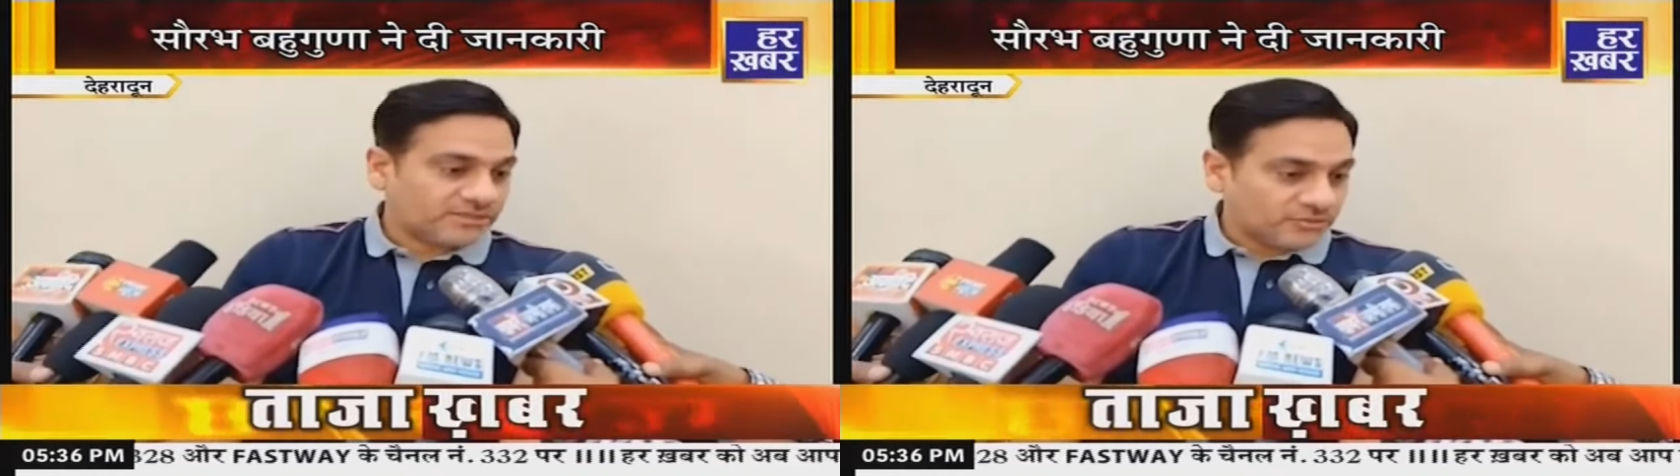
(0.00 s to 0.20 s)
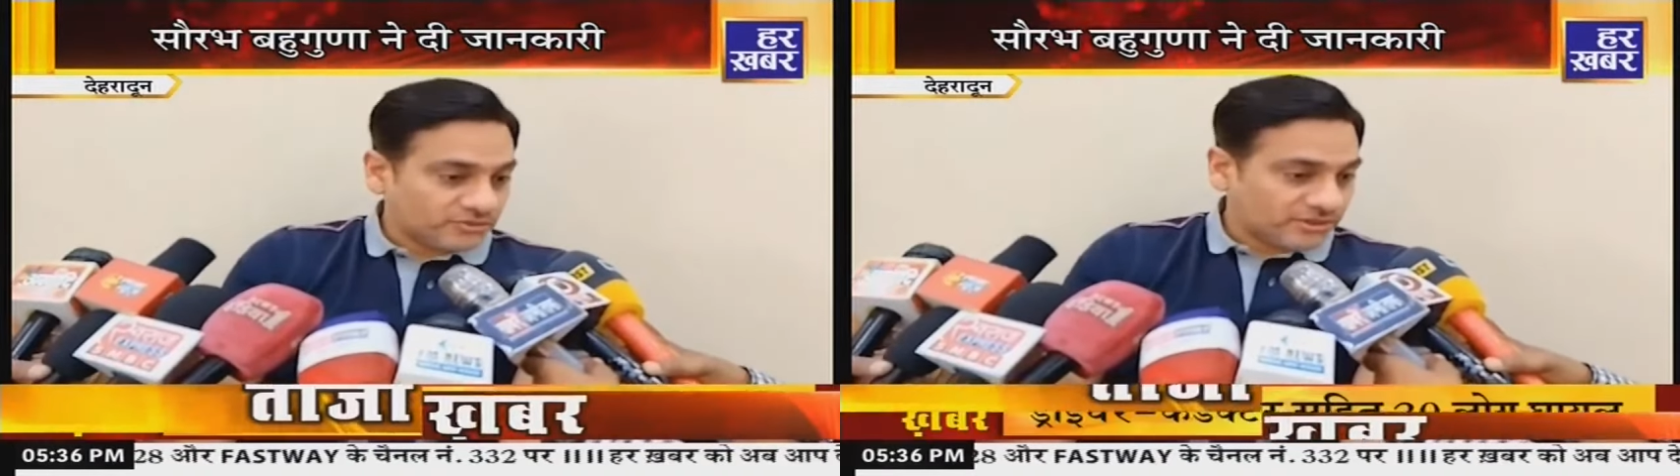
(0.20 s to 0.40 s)

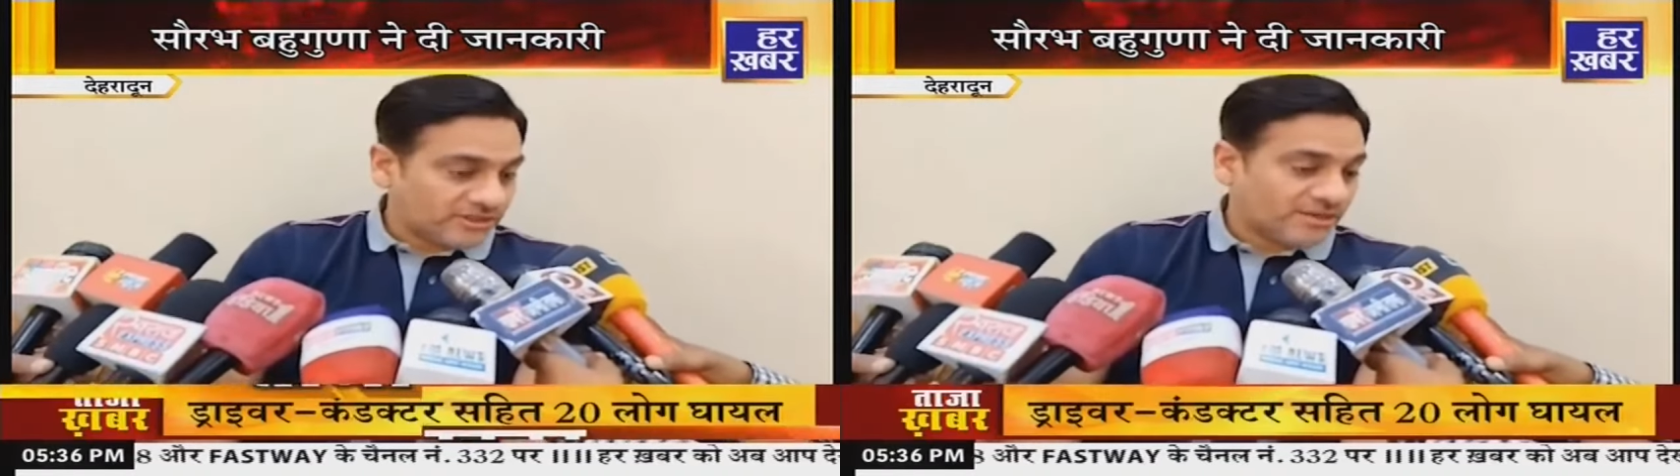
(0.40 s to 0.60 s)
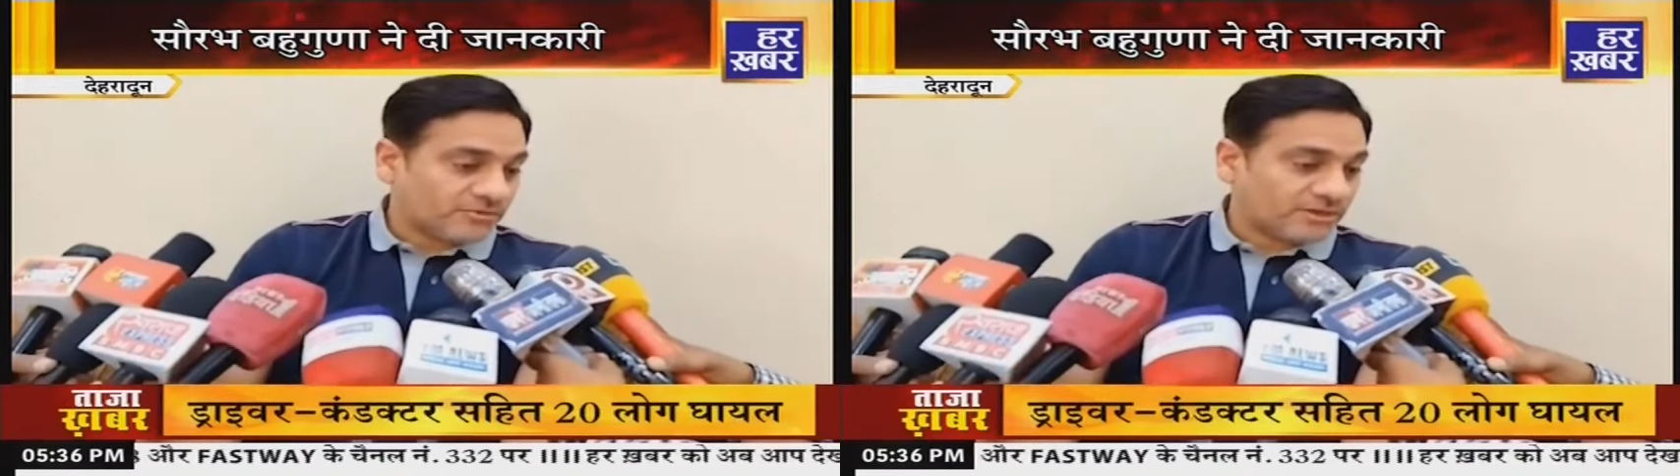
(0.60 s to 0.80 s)
यमुनोत्री
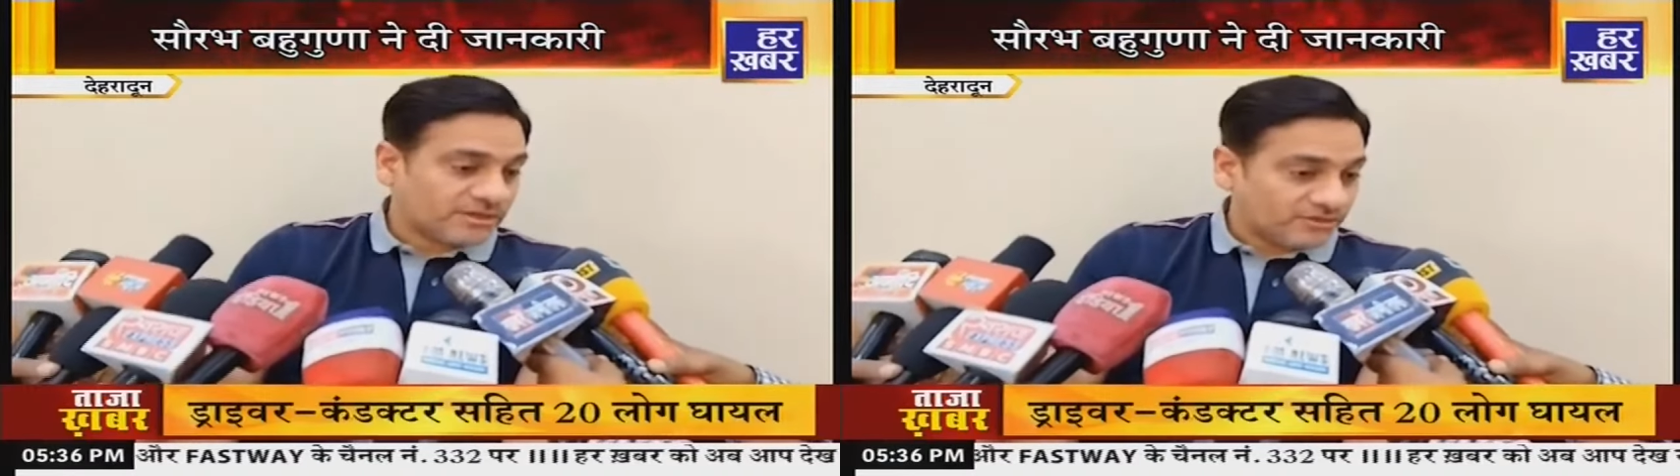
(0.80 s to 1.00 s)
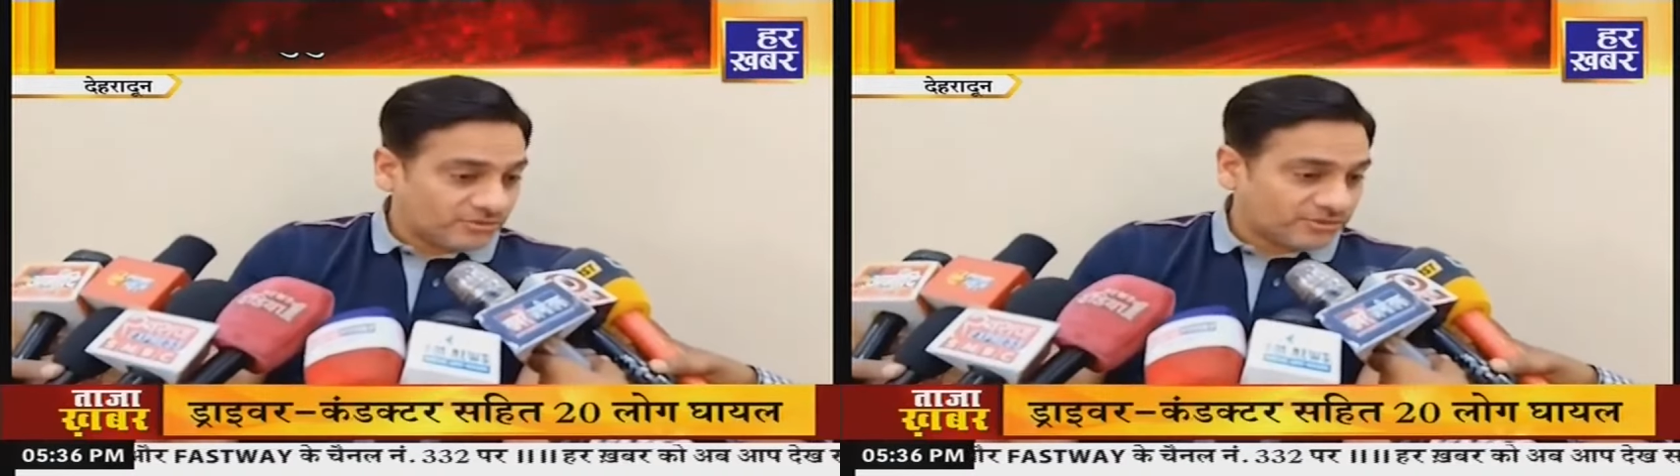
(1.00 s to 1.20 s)
धाम हो गई
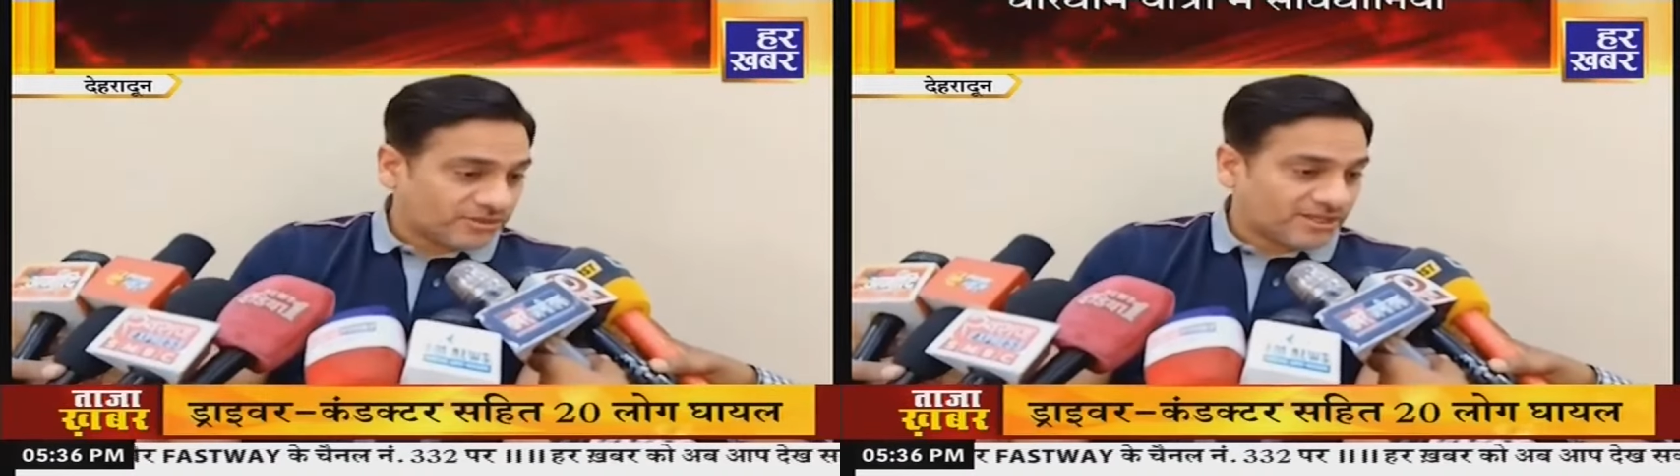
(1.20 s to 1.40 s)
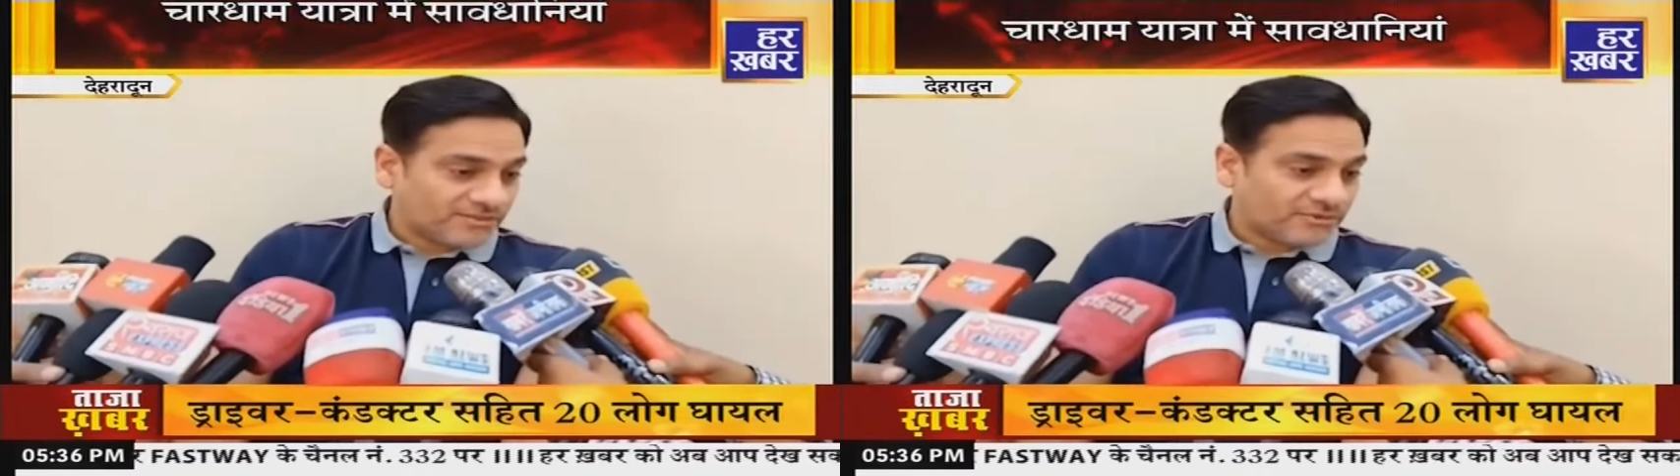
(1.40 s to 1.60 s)
गंगोत्री धाम